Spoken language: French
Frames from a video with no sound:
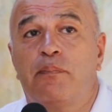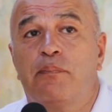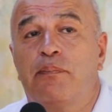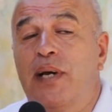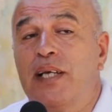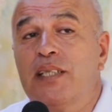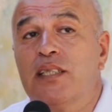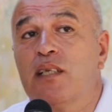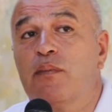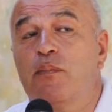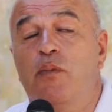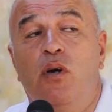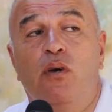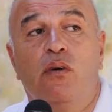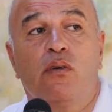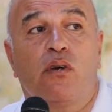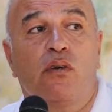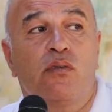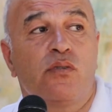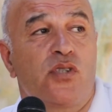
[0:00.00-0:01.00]
pratiquement
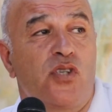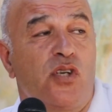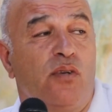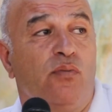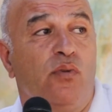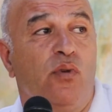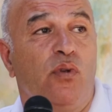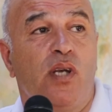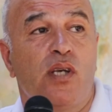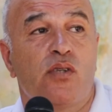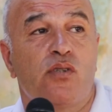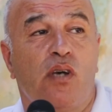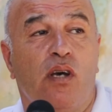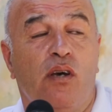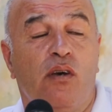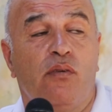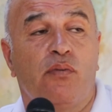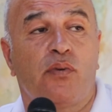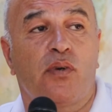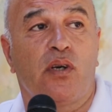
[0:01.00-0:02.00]
quand j'ai vu des
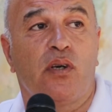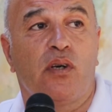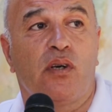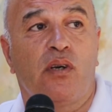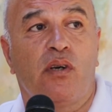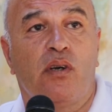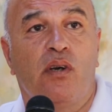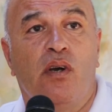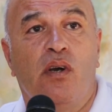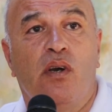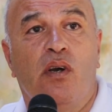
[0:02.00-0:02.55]
œuvres